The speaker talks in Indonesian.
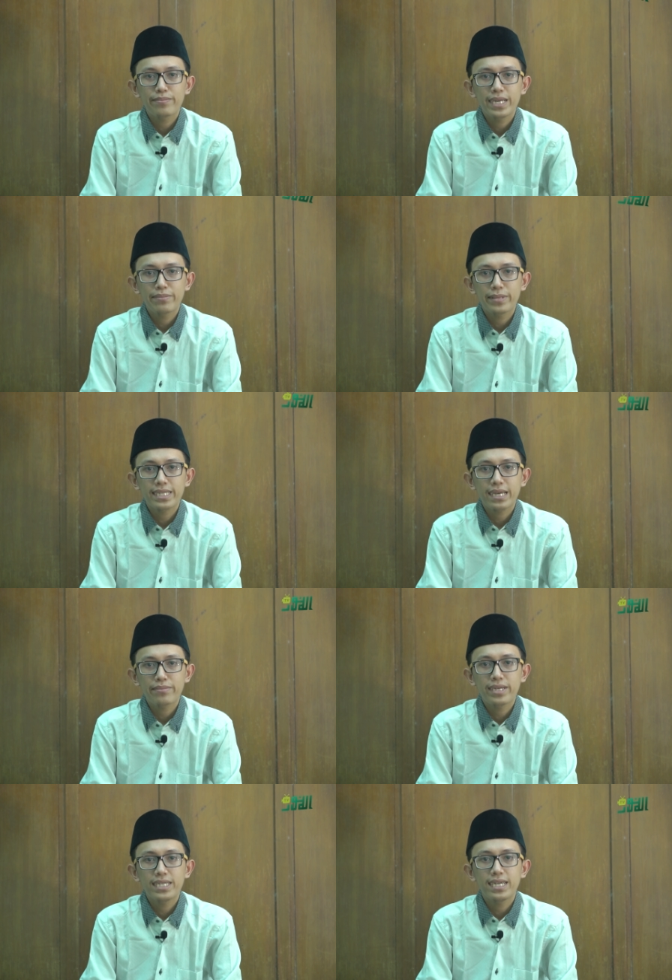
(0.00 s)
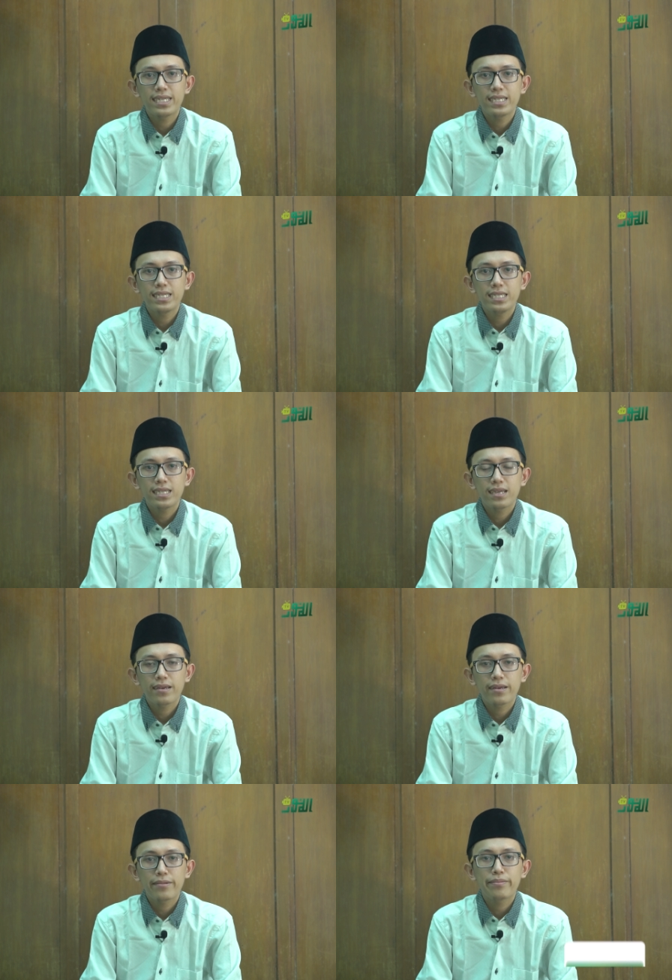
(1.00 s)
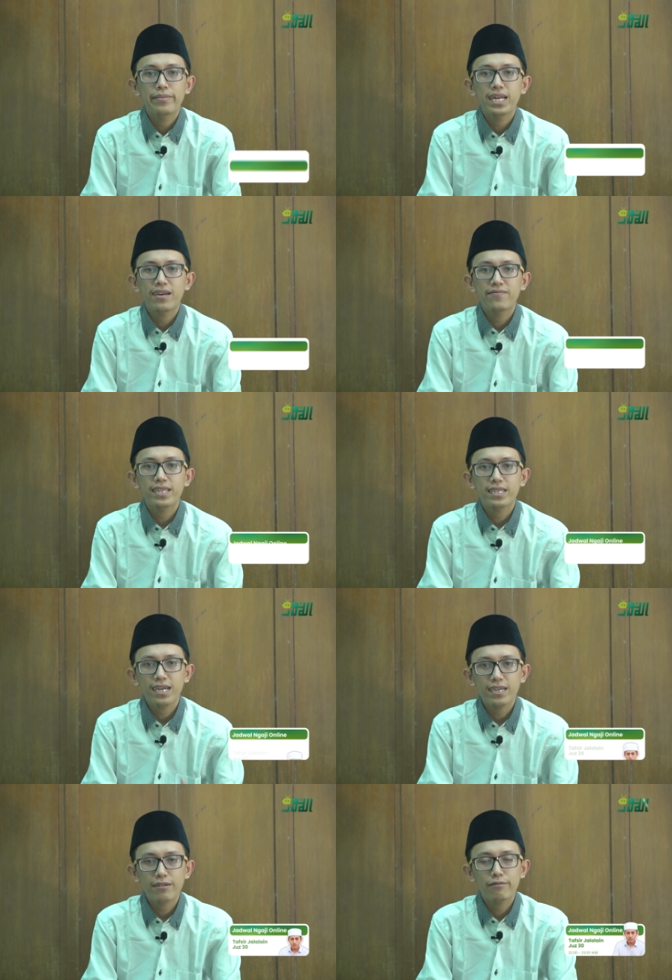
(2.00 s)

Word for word: yang pertama yakni melafatkan